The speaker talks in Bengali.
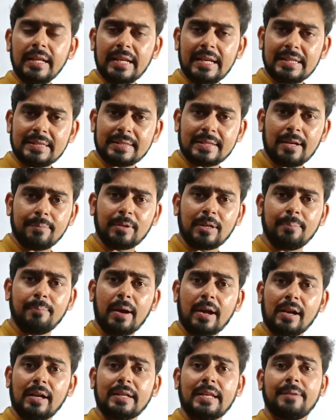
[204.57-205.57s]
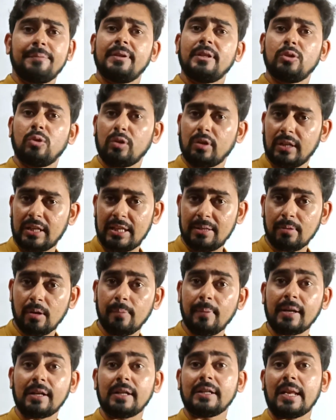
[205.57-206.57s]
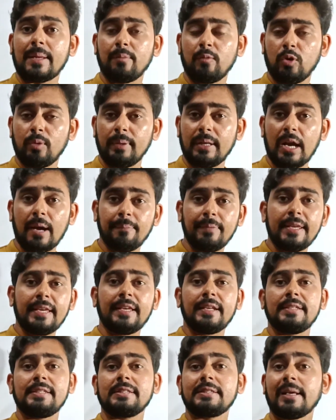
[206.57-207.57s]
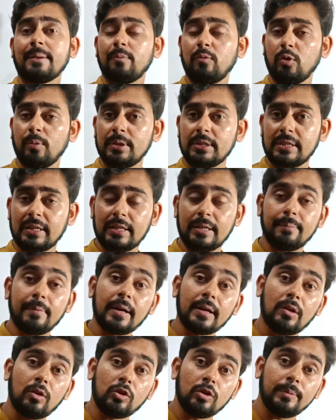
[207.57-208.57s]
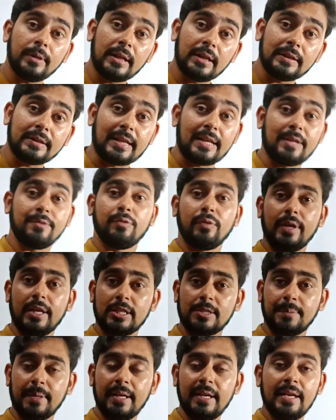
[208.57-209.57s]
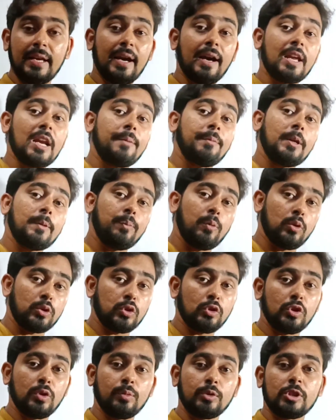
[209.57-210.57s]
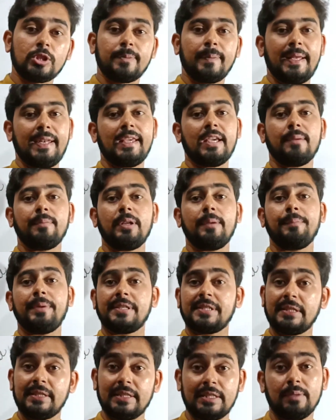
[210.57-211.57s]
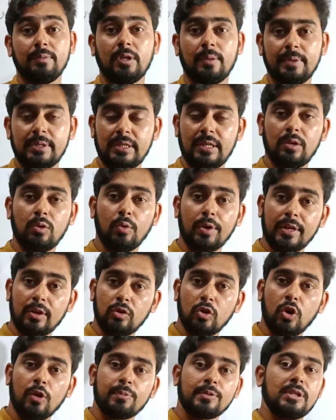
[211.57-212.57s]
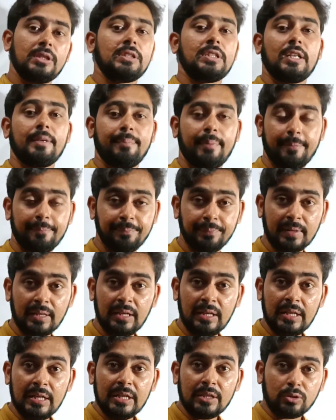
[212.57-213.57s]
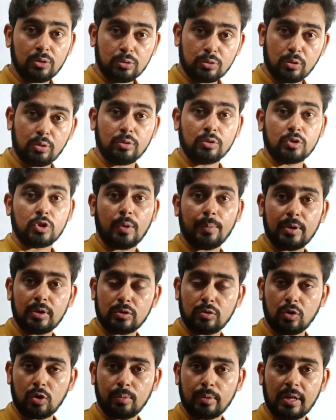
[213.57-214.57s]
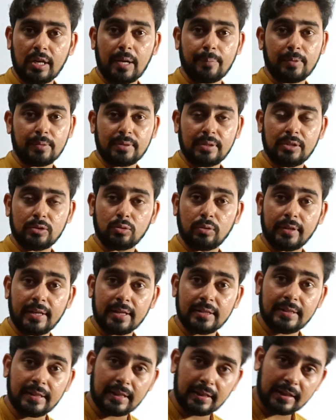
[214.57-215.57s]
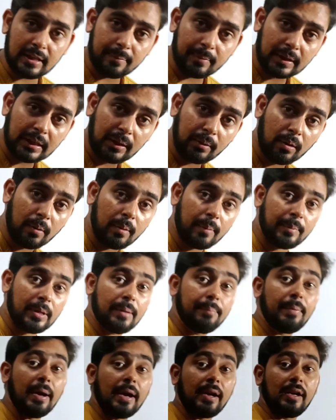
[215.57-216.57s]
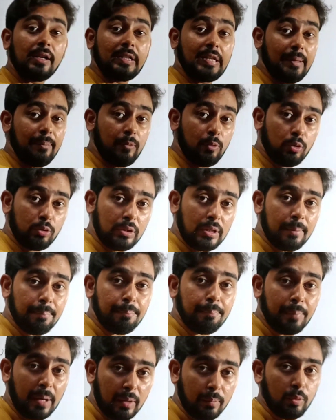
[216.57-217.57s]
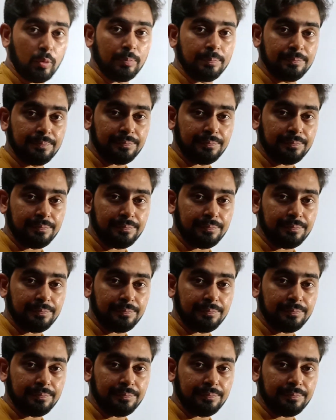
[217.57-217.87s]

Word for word: ক্ষেত্রে আপনার বাংলা টাইপিং দরকার কীভাবে বাংলা টাইপ করবেন আপনি ইংরেজি টাইপ করবেন সেখানে বাংলা অটোমেটিকলি টাইপ হয়ে আসবে আর আপনার পছন্দ মতো স্পেলিং আপনি বেছে নিতে পারবেন সেখানে অনেকগুলো অপশান থাকবে তো চলুন সময় নষ্ট করবো না ল্যাপটপ স্ক্রিনে চলে যাই দেখে নিই আমরা কীভাবে আমরা বাংলা টাইপ করতে পারবো